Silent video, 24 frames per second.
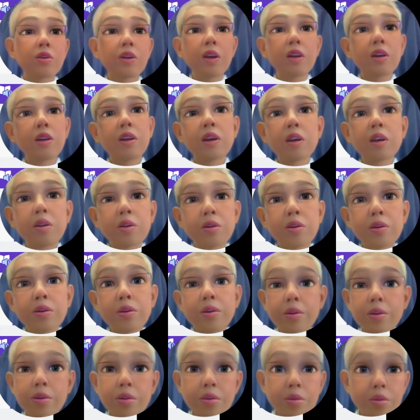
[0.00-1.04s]
れていく
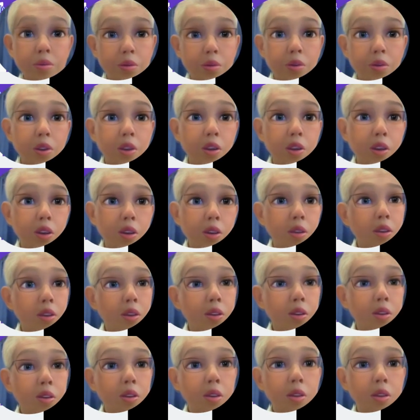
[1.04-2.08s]
というので、
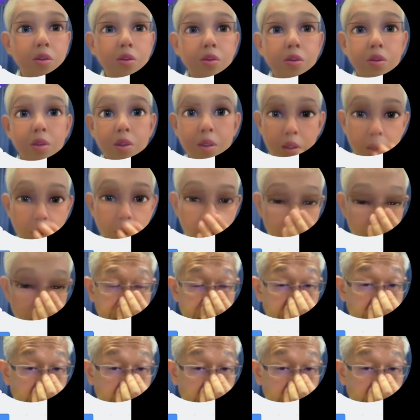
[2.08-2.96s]
えこれで乱